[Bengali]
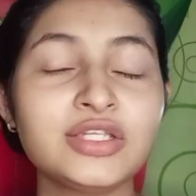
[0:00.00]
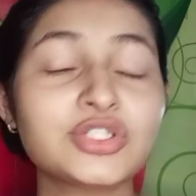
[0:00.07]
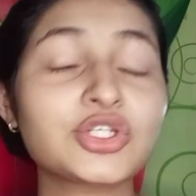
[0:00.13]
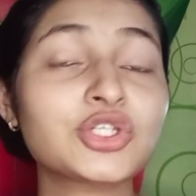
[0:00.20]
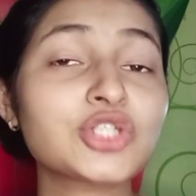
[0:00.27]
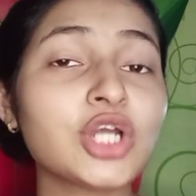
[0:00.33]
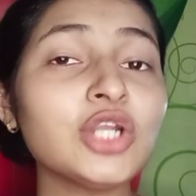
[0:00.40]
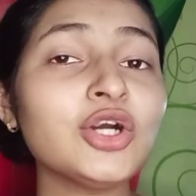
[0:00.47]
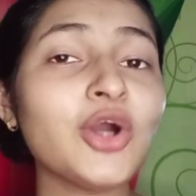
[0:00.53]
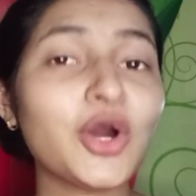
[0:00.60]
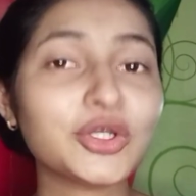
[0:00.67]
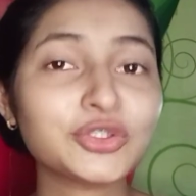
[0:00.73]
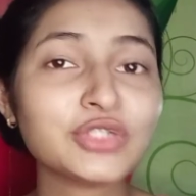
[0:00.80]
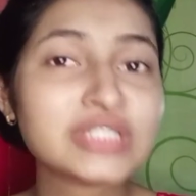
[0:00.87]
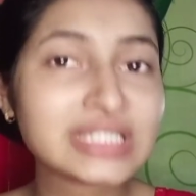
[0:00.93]
সো চলো
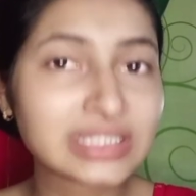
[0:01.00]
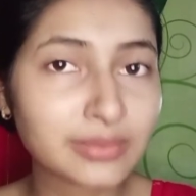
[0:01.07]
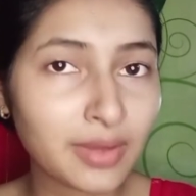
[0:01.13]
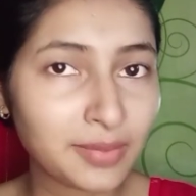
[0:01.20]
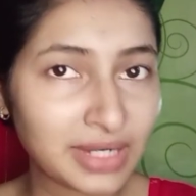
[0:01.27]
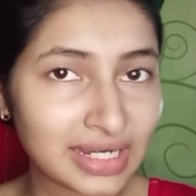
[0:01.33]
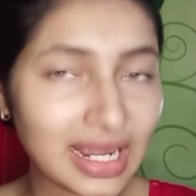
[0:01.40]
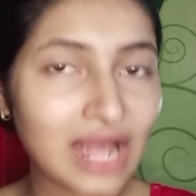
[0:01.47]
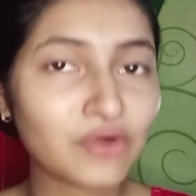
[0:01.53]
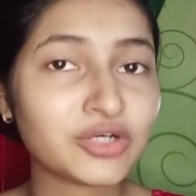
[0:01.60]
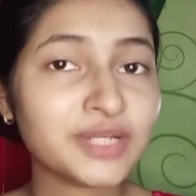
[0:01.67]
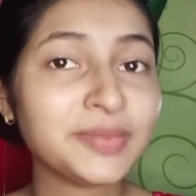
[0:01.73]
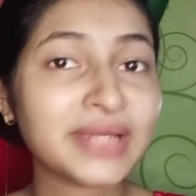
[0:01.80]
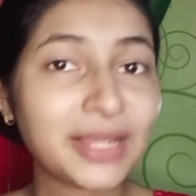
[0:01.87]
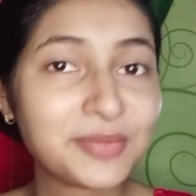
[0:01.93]
অত চিন্তাভাবনা না
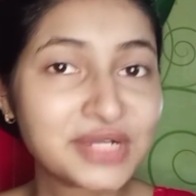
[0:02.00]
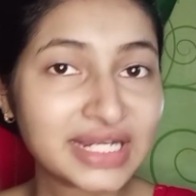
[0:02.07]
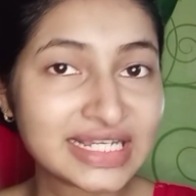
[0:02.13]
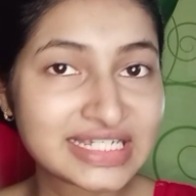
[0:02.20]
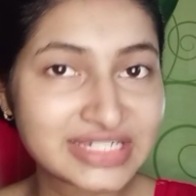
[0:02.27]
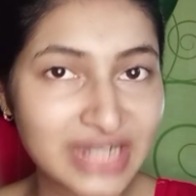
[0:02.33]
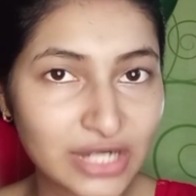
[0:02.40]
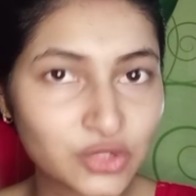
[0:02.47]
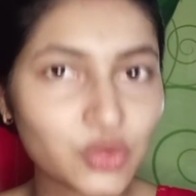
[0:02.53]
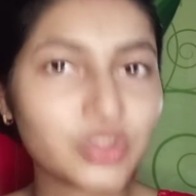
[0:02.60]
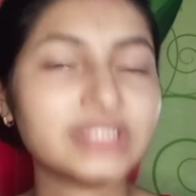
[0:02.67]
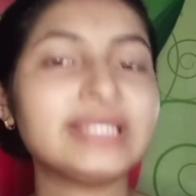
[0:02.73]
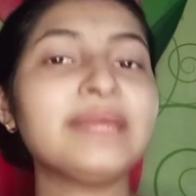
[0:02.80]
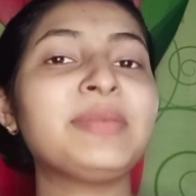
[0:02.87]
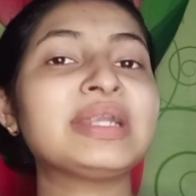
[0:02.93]
করে মেকআপটাকে স্টার্ট করে
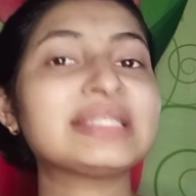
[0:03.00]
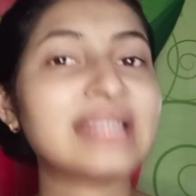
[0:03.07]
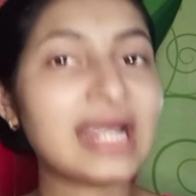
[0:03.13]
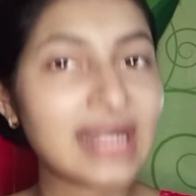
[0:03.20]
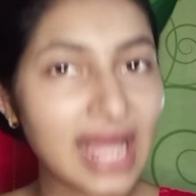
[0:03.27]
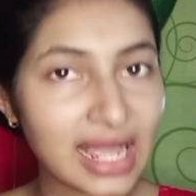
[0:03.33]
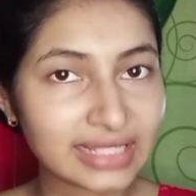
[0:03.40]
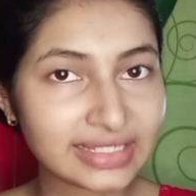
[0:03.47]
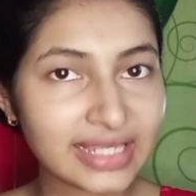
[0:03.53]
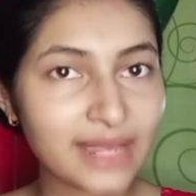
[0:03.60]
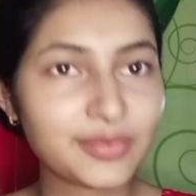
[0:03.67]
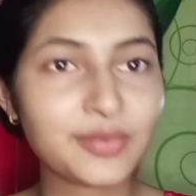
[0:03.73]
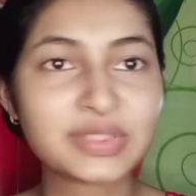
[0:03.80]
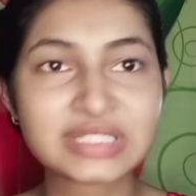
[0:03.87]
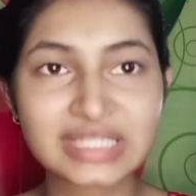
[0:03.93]
দিই বাট তার আগে
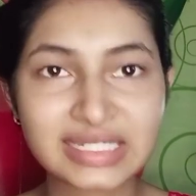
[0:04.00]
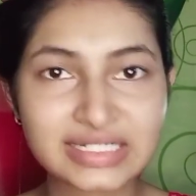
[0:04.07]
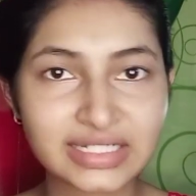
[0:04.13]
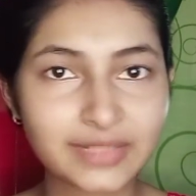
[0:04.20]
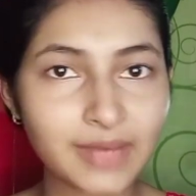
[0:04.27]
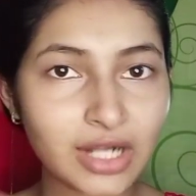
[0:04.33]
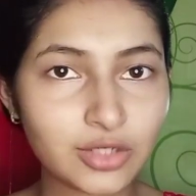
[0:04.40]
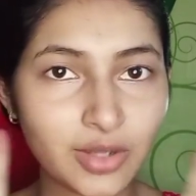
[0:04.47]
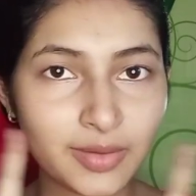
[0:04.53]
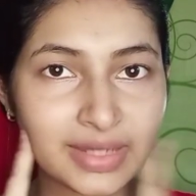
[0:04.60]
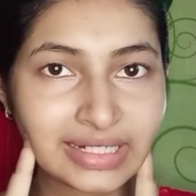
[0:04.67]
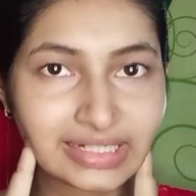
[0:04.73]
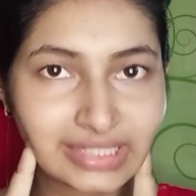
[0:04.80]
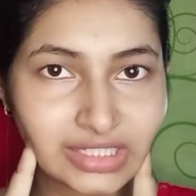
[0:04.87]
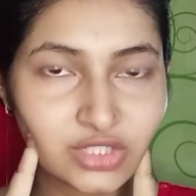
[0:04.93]
আমি আমার স্কিনটাকে ভালোভাবে
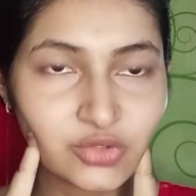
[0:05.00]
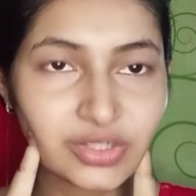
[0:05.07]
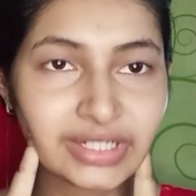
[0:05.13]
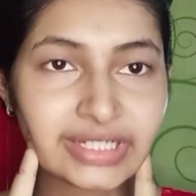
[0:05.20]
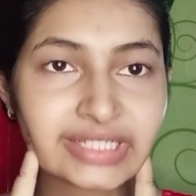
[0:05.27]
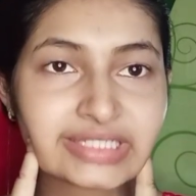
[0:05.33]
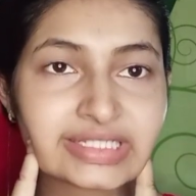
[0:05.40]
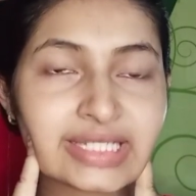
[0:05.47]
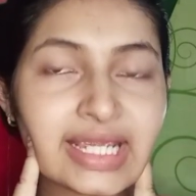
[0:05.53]
ক্লিন করে নিয়েছি